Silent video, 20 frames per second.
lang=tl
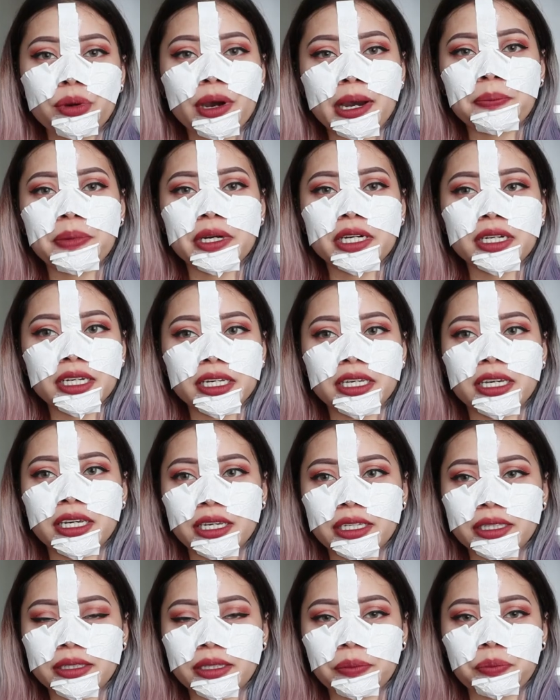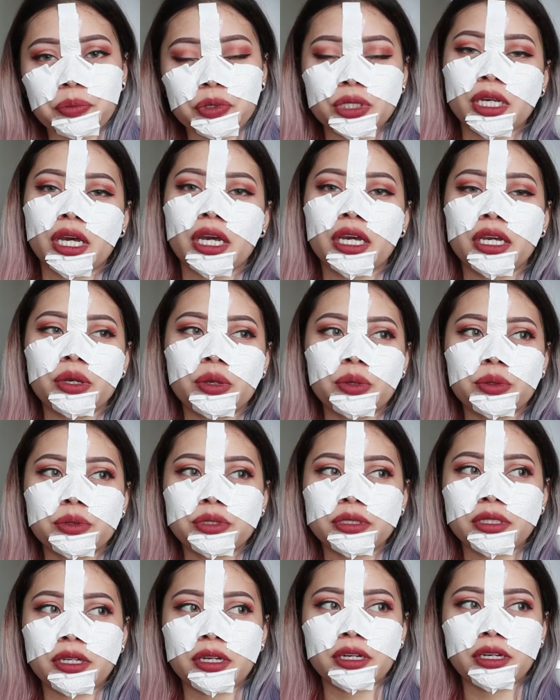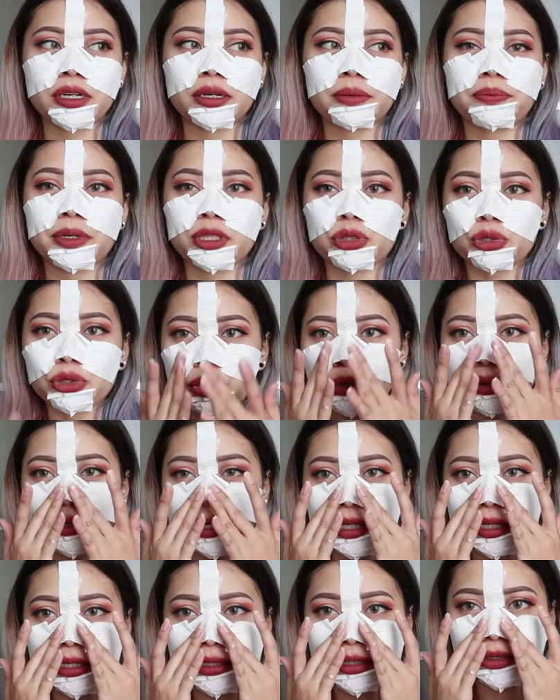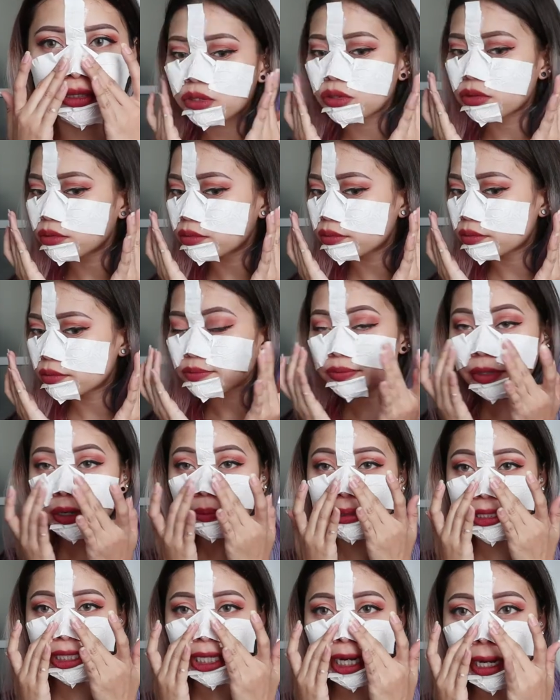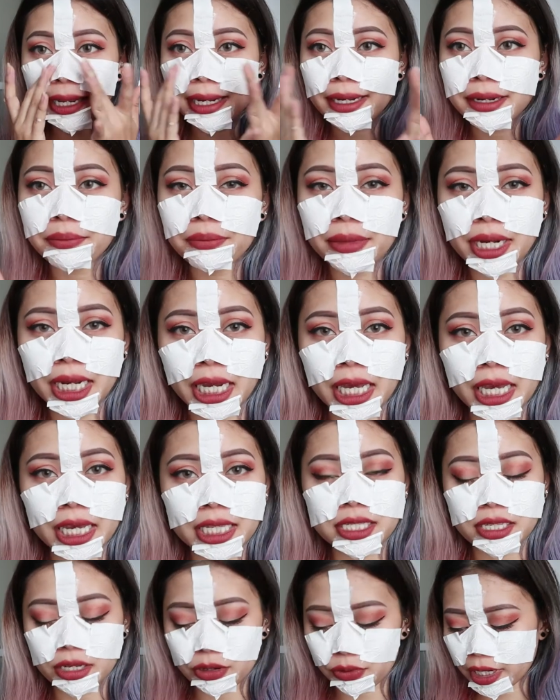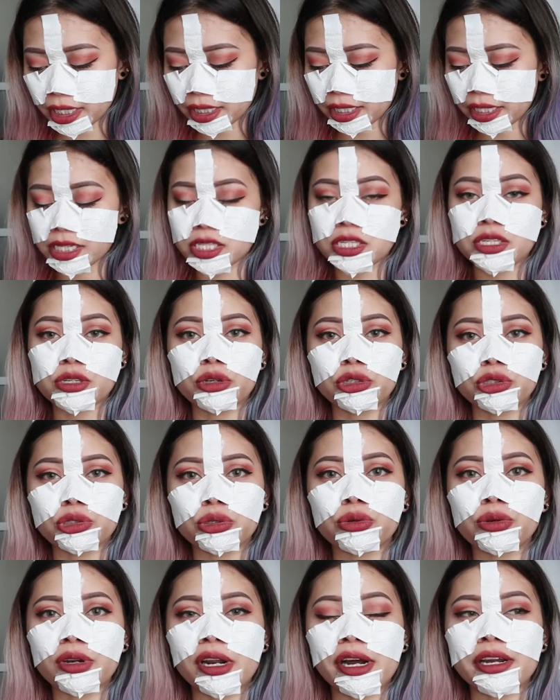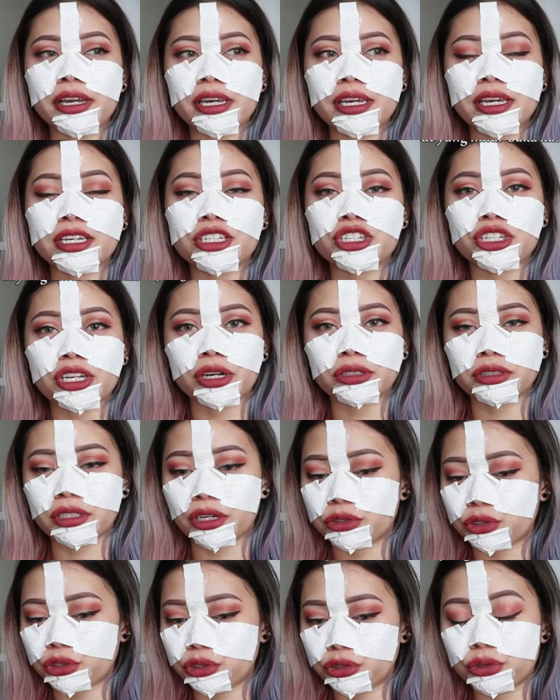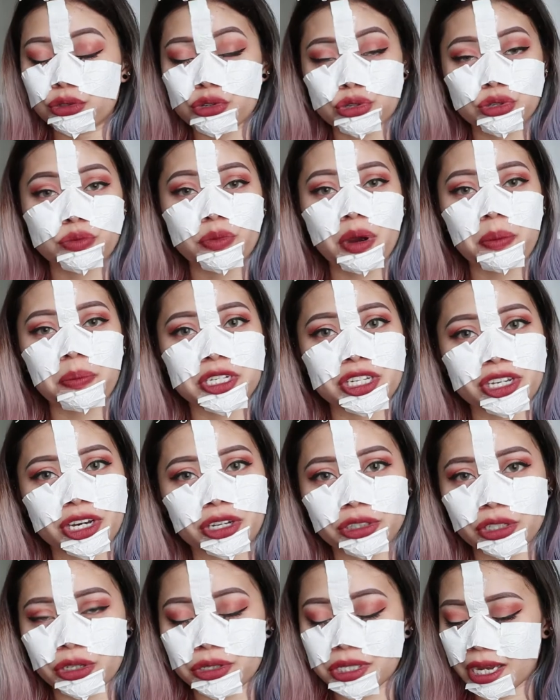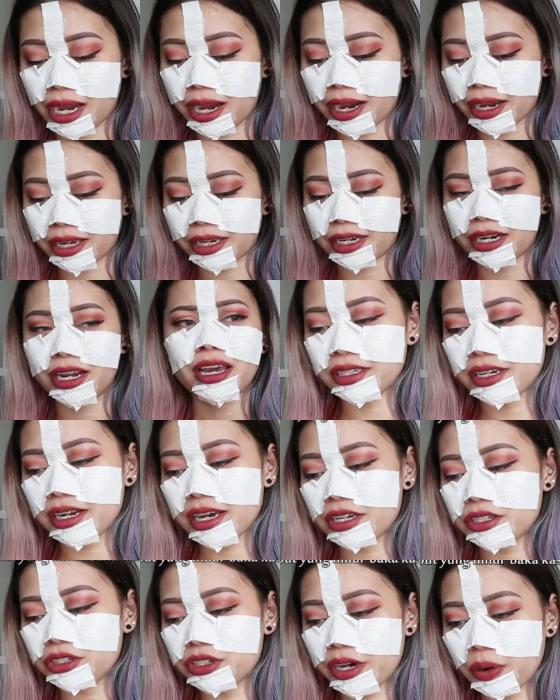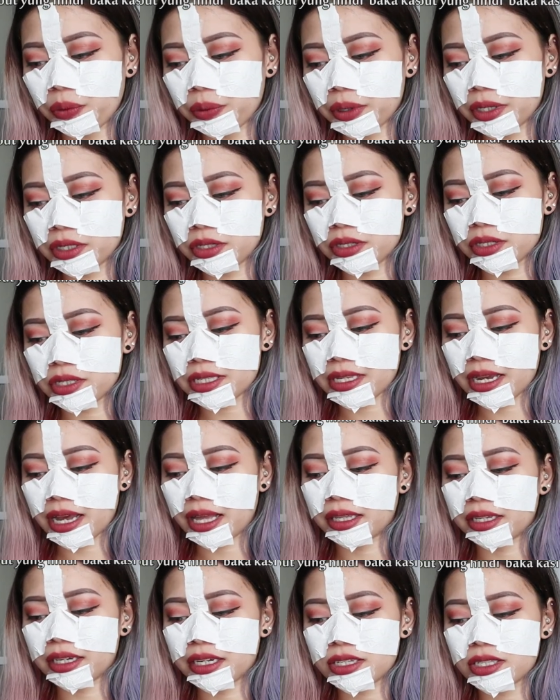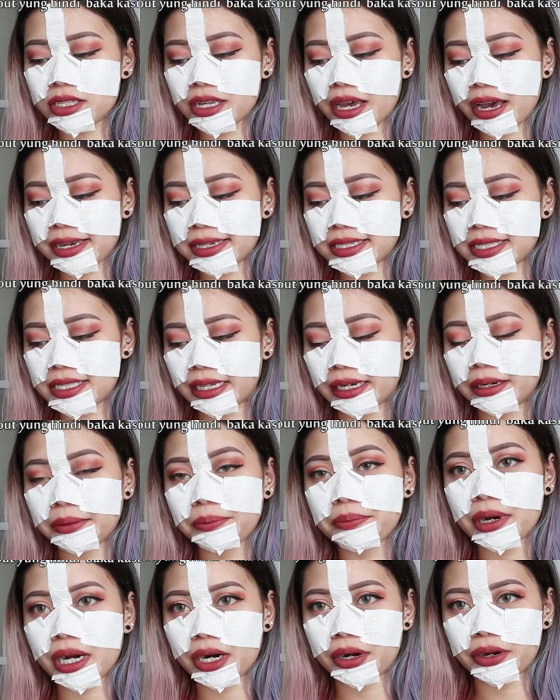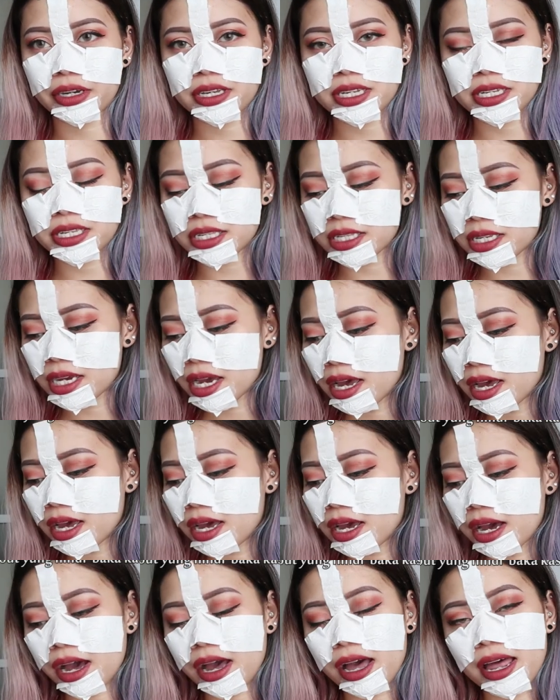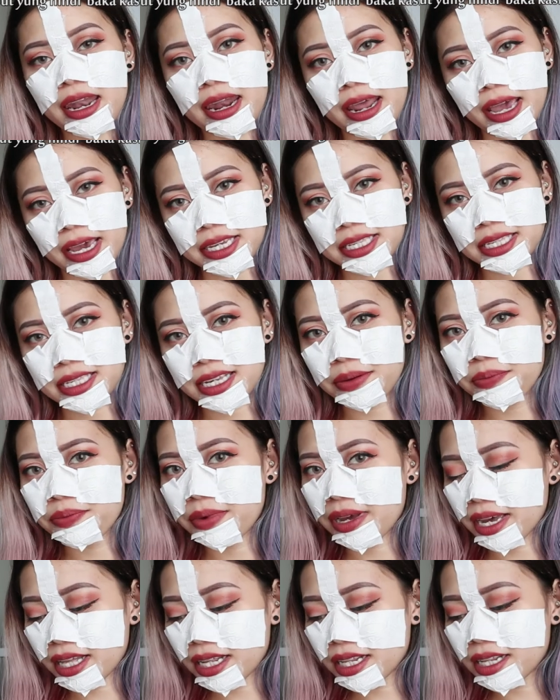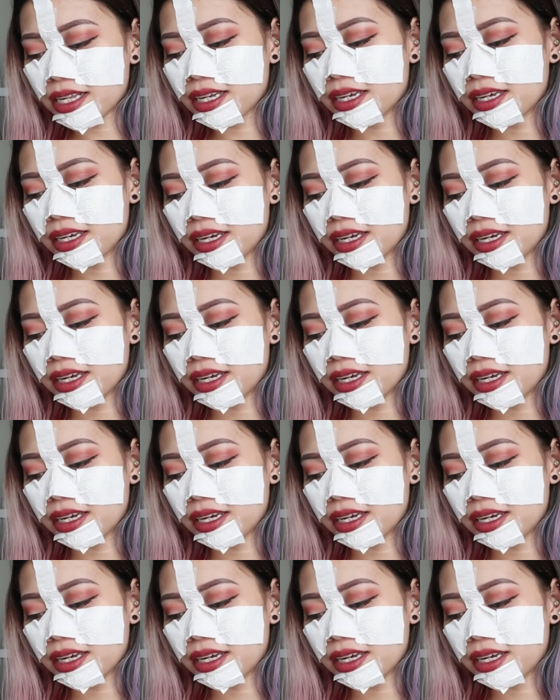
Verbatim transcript: habang naghihintay po tayo sa patuyuin, itong pangpatanggal ng blackheads and whiteheads, gusto ko lang i-shoutout yung gusto magpa-shoutout sa akin. Sina Jewel Gonzalez, Isaac Maris, uh, ah, Liza Bell,